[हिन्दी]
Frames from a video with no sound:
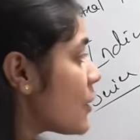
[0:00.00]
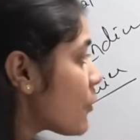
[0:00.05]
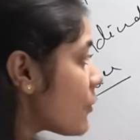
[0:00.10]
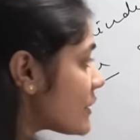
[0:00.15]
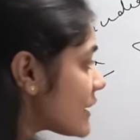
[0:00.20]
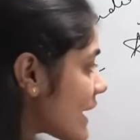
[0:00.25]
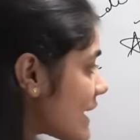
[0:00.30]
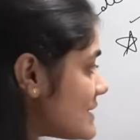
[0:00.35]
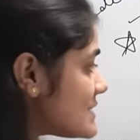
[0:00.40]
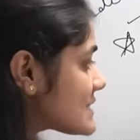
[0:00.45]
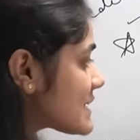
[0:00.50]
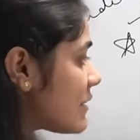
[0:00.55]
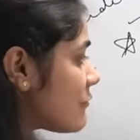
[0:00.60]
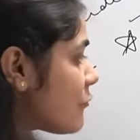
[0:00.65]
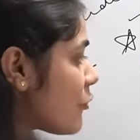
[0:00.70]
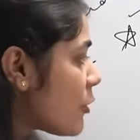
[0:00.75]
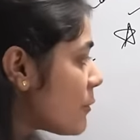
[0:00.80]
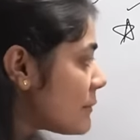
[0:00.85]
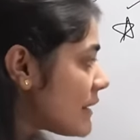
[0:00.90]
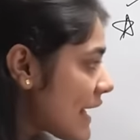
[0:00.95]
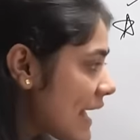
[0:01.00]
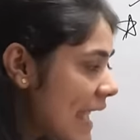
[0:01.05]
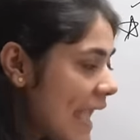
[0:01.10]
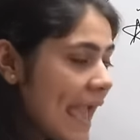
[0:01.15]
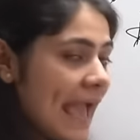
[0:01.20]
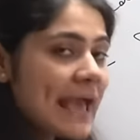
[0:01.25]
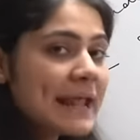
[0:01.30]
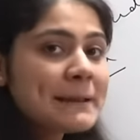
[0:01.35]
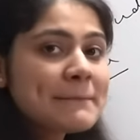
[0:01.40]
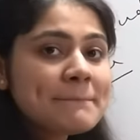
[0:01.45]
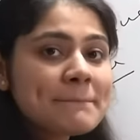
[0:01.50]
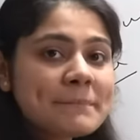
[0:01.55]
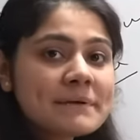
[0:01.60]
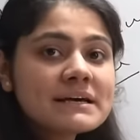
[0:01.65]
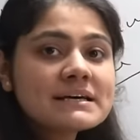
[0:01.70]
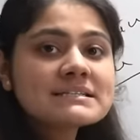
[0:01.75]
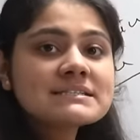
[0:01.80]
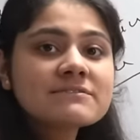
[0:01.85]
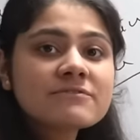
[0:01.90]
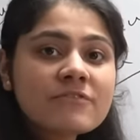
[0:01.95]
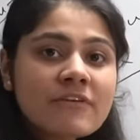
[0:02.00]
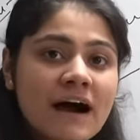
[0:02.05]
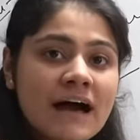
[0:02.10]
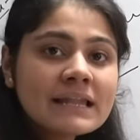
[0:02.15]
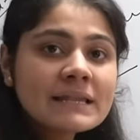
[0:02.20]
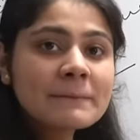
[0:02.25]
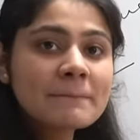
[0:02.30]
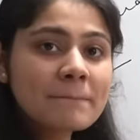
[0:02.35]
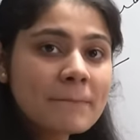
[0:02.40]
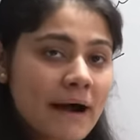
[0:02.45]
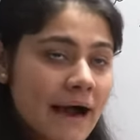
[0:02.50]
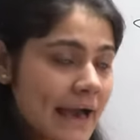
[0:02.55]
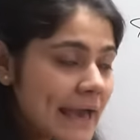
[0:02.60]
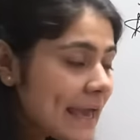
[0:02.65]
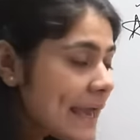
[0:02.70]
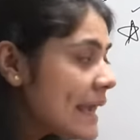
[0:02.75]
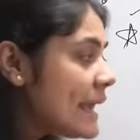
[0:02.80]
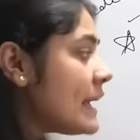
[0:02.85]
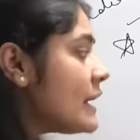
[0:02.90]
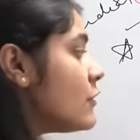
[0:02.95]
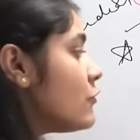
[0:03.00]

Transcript: कोटाइल्स का फॉर्मूला है एन प्लस वन बाई